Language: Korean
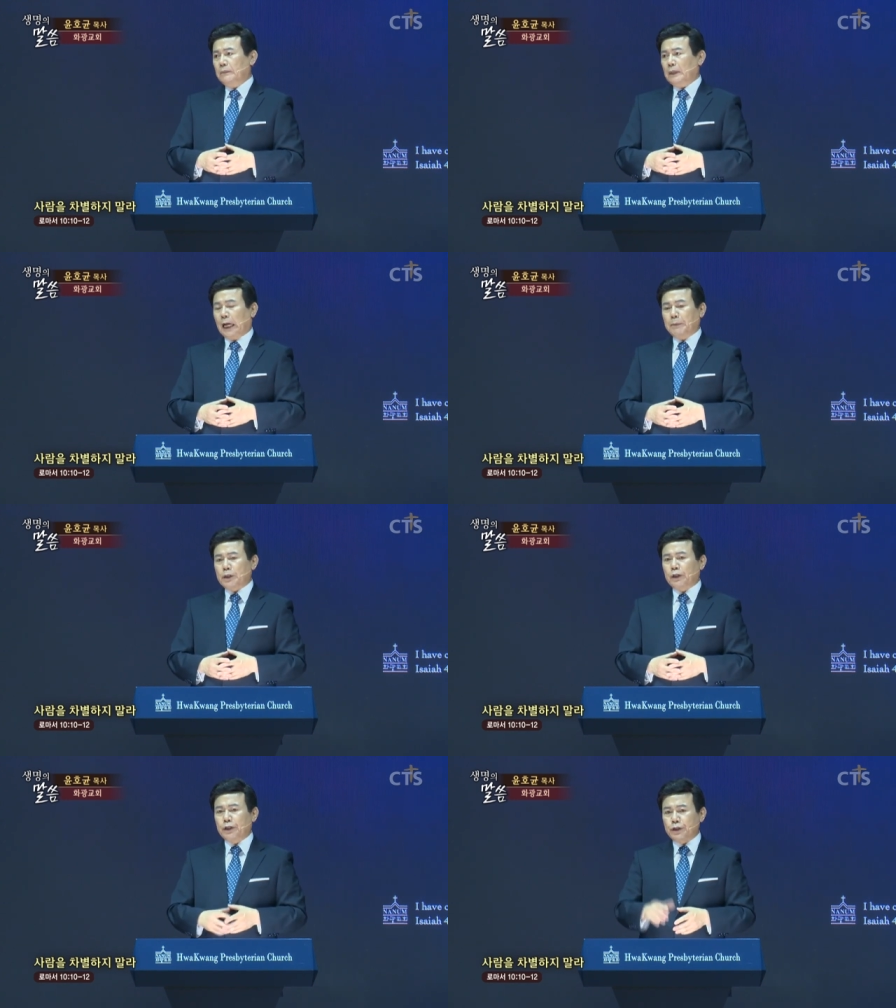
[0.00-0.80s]

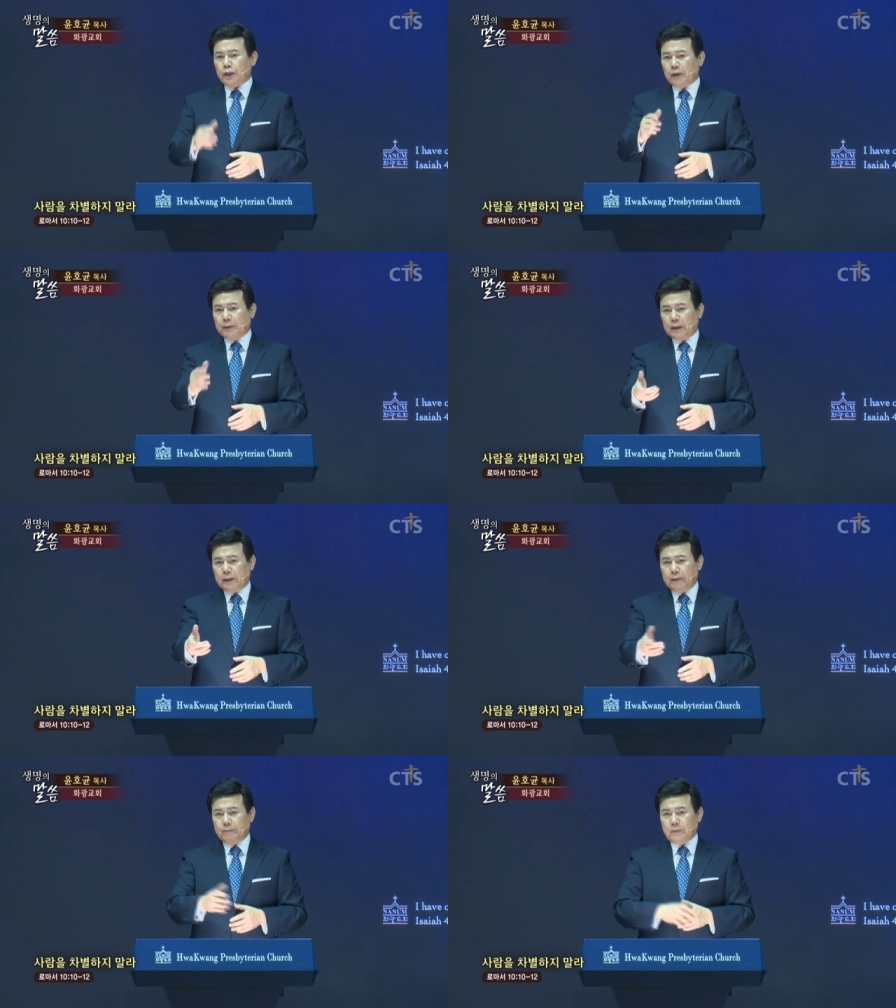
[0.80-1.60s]
하나님께서는 이
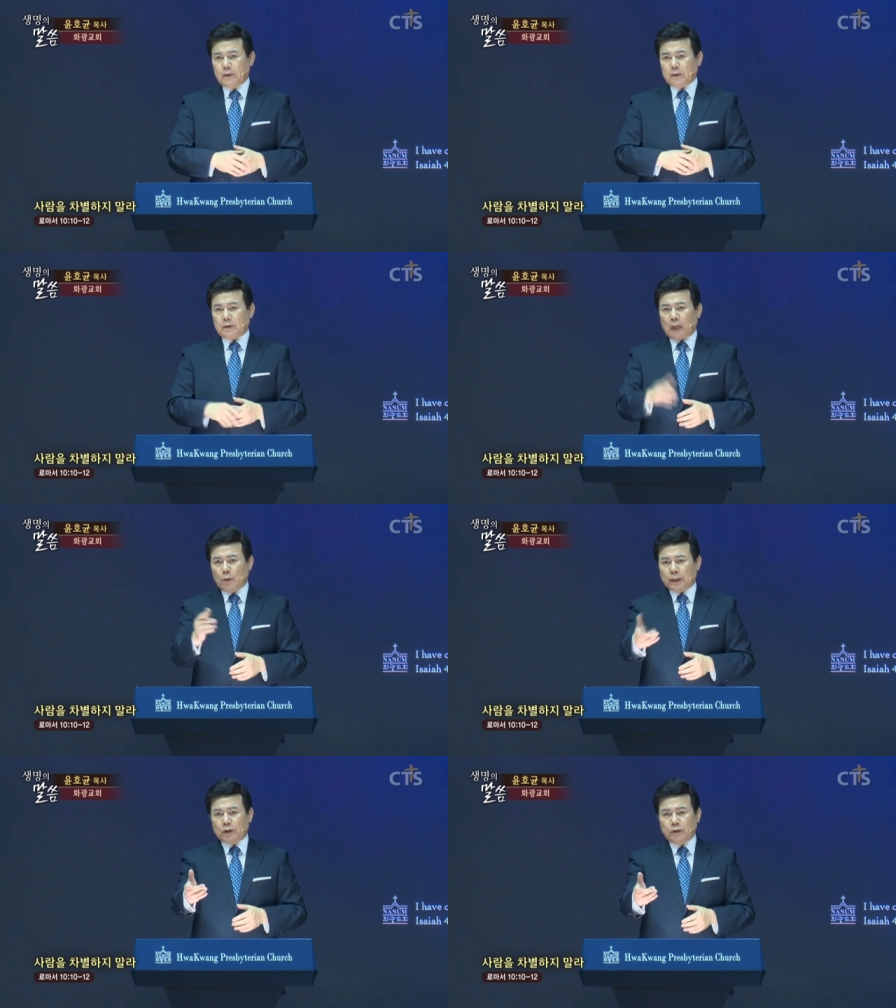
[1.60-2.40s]
사람에게
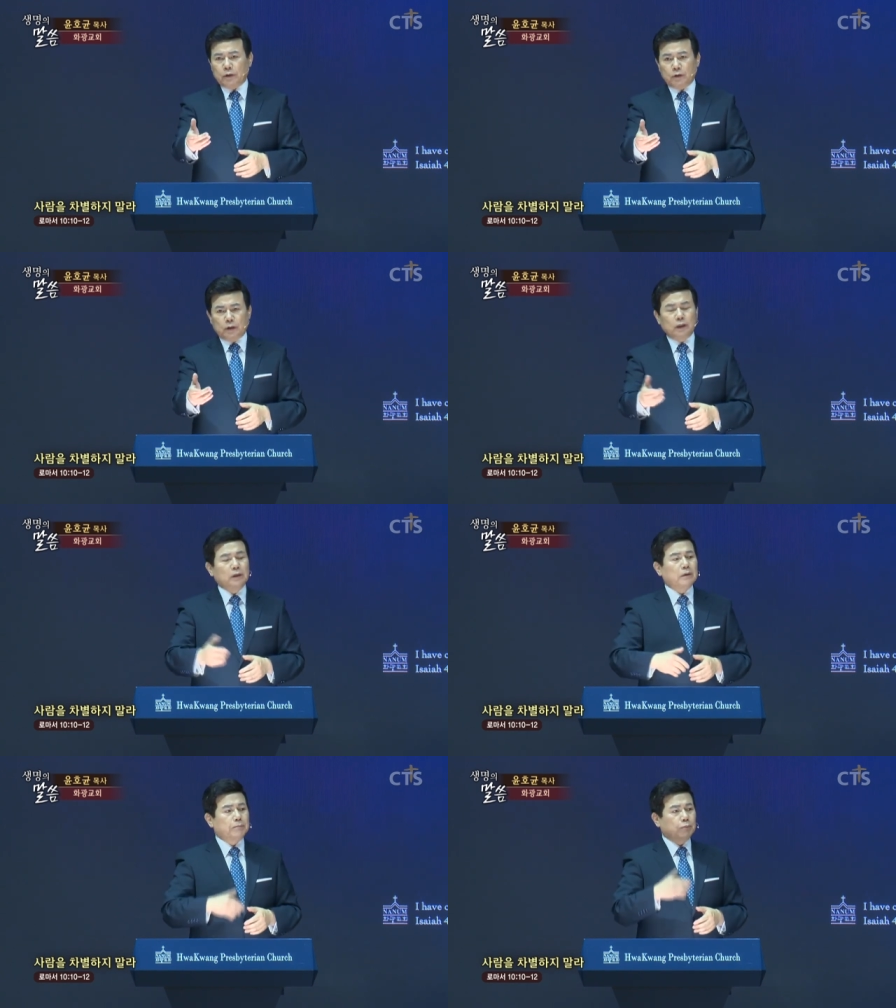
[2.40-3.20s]
탁월한
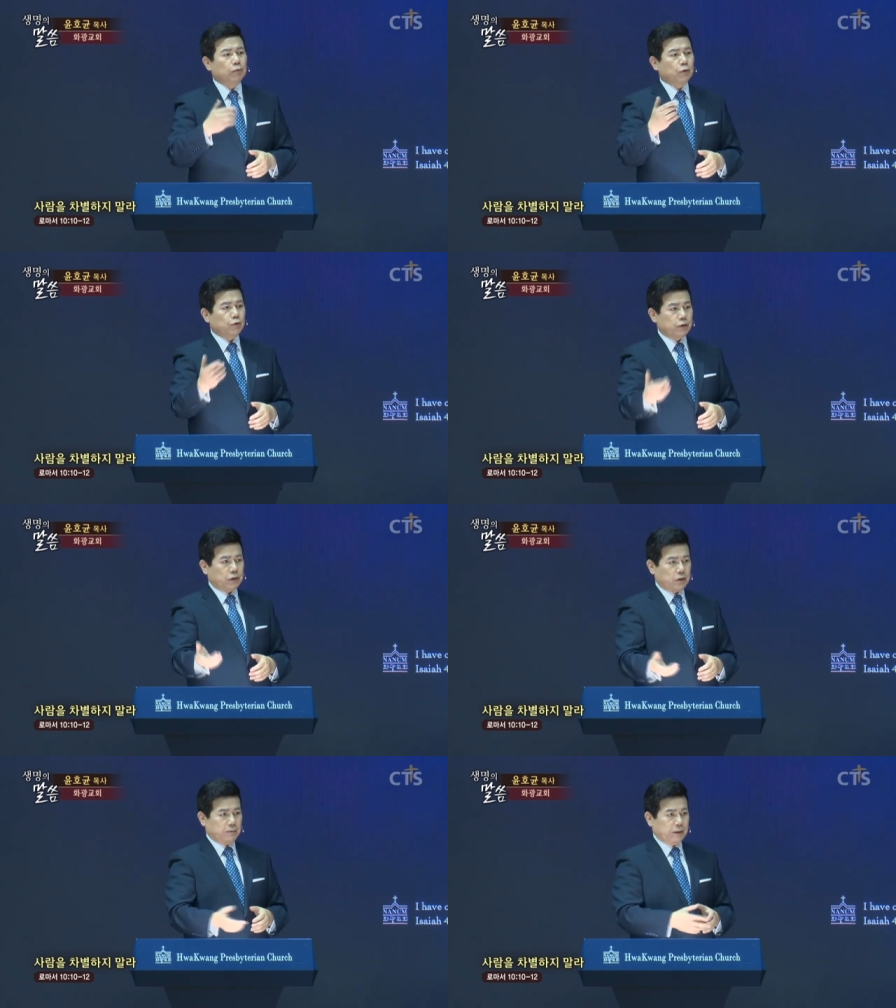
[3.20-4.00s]
능력을 부어
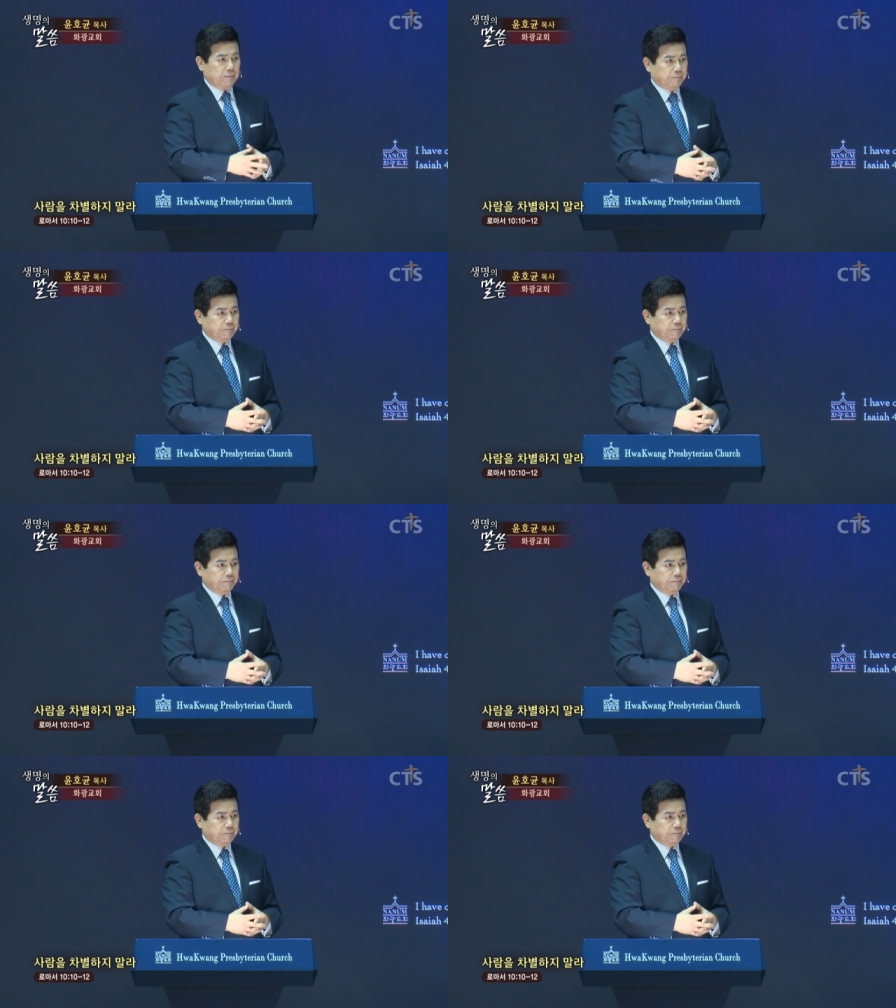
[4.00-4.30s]
주셨습니다.